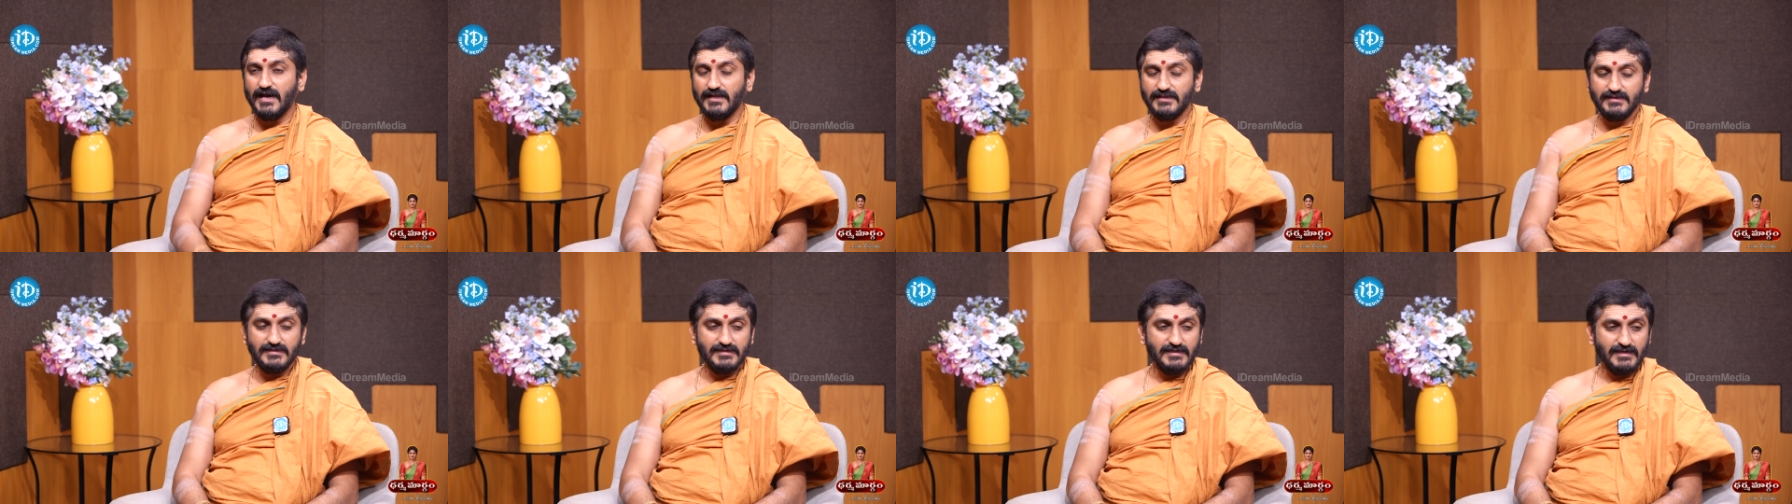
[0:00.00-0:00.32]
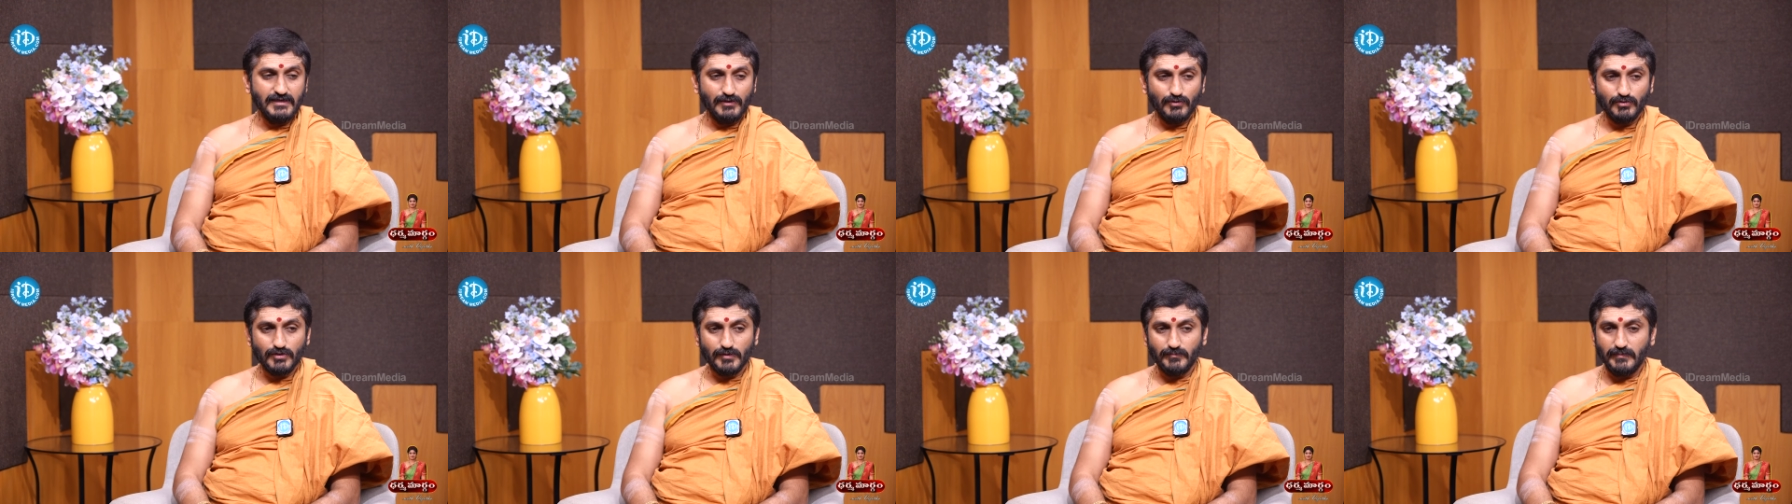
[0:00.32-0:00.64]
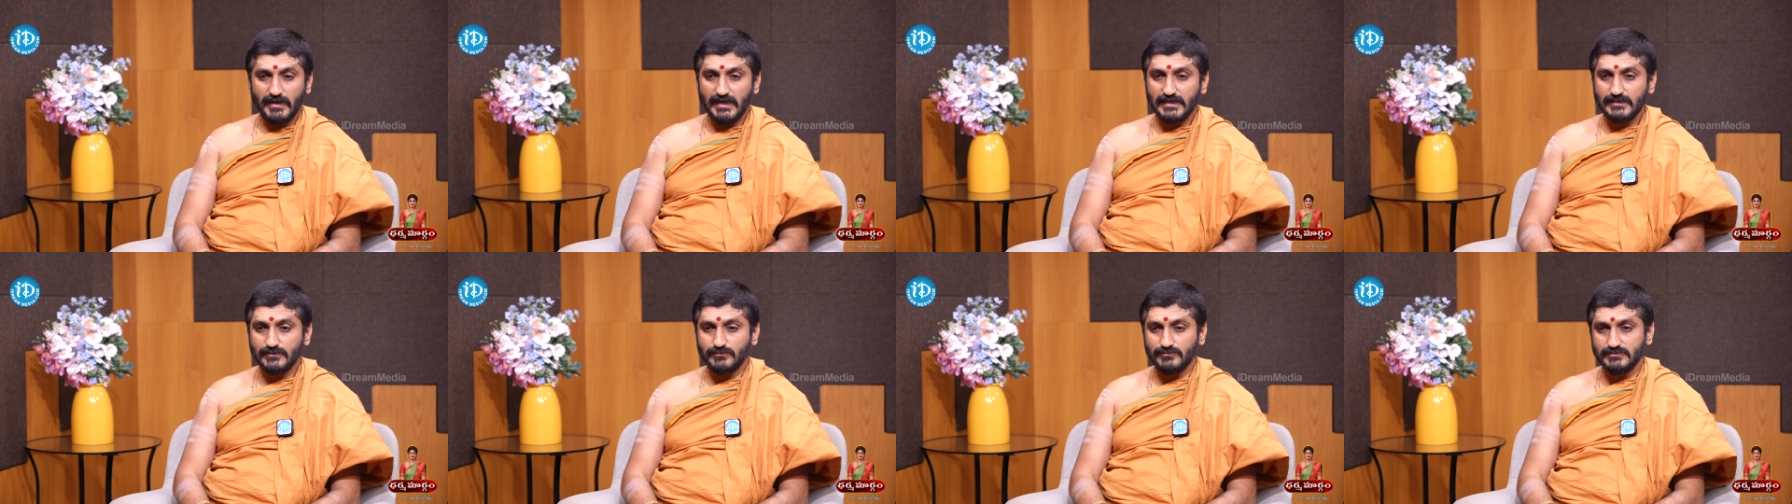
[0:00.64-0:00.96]
అందుకే ఒక
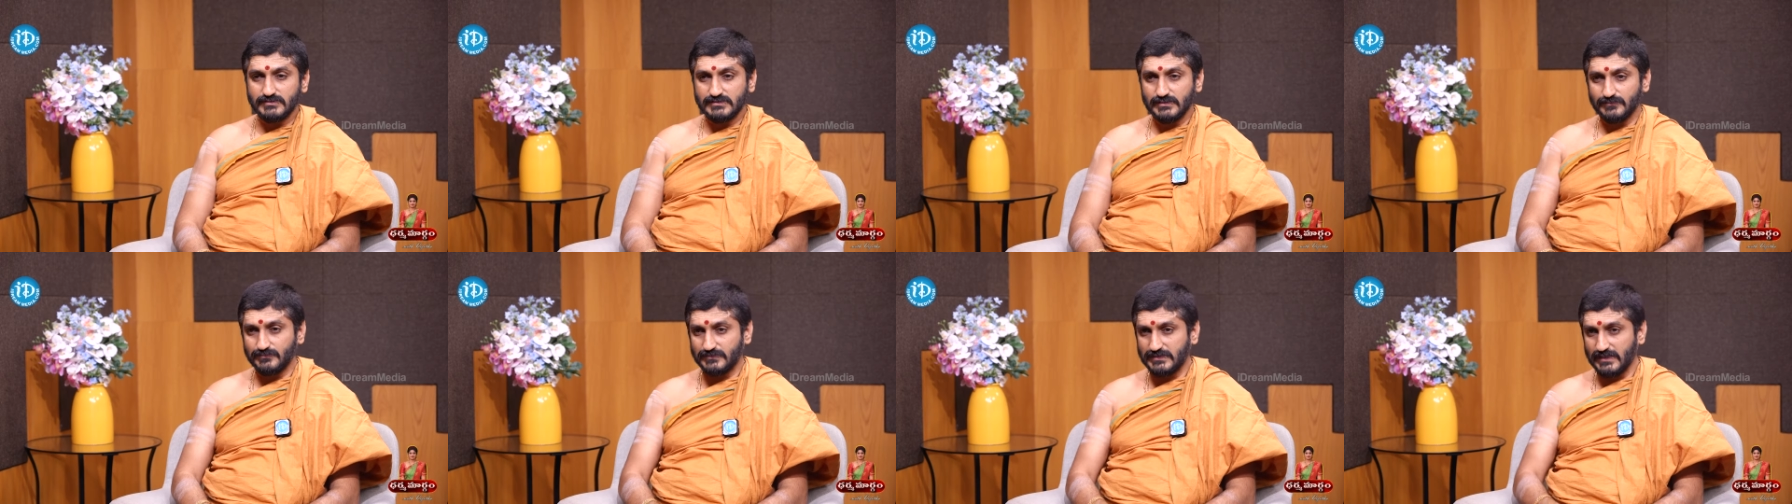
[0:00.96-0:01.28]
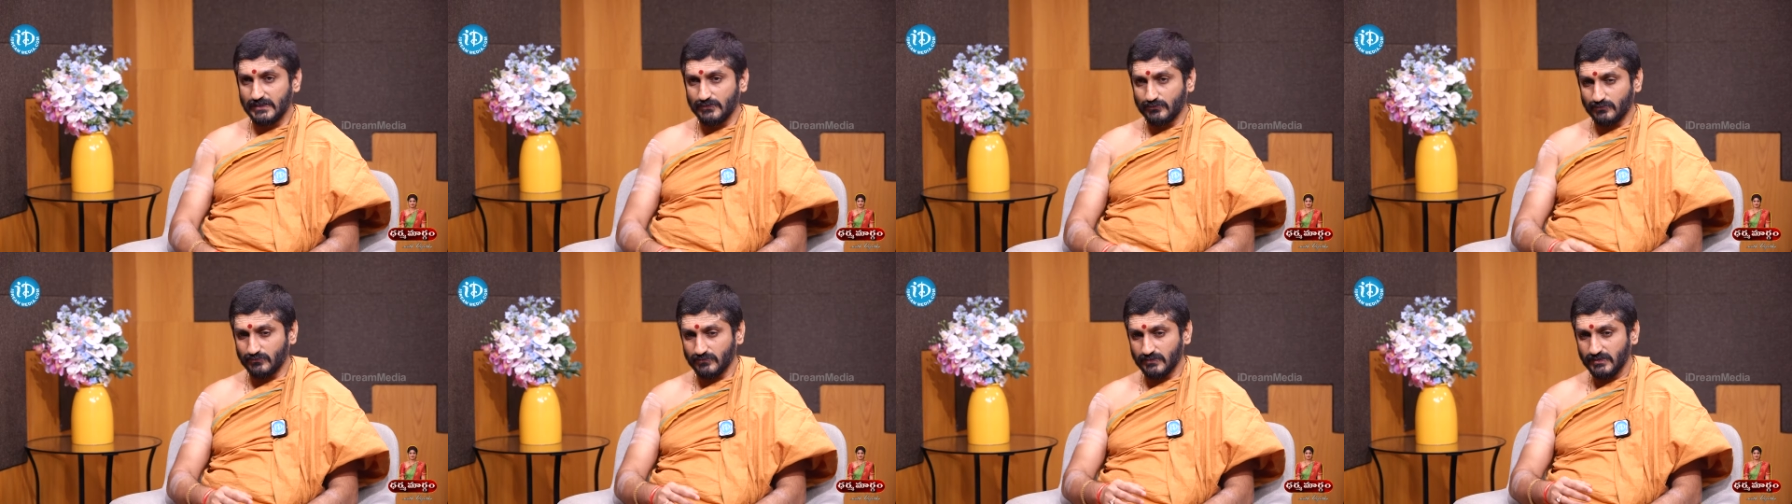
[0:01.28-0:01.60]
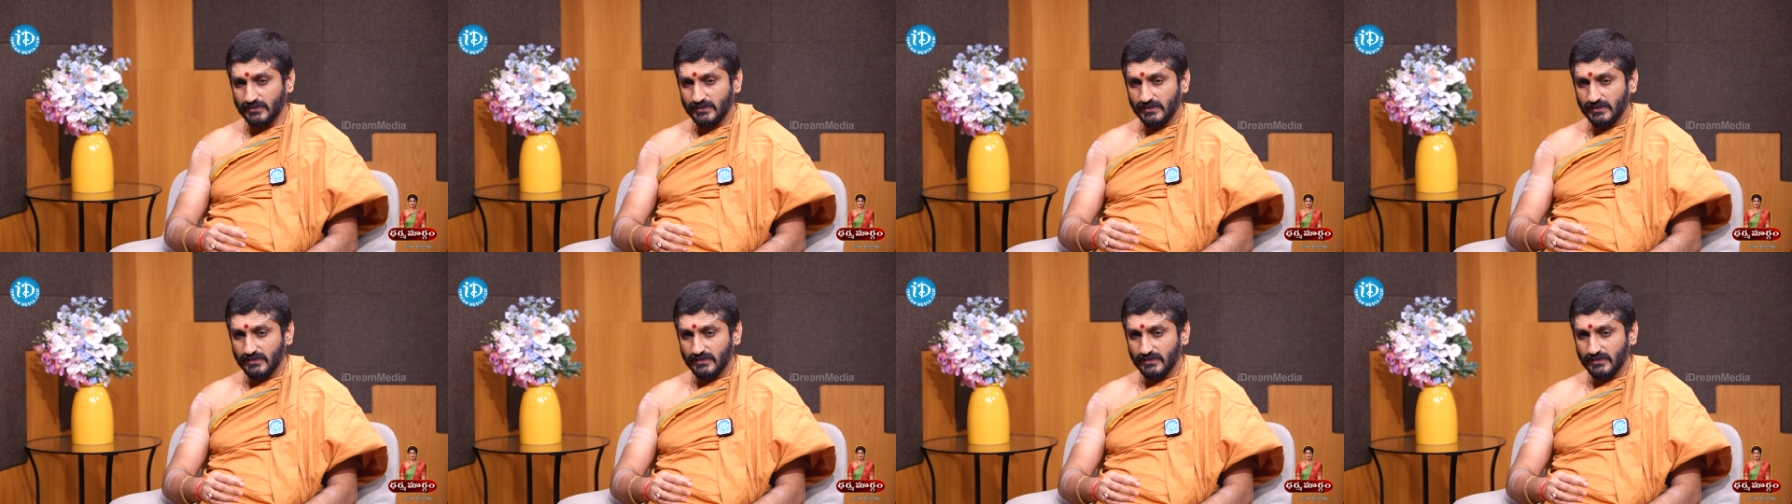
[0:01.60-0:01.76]
మాట కూడా చెప్తారు కూడా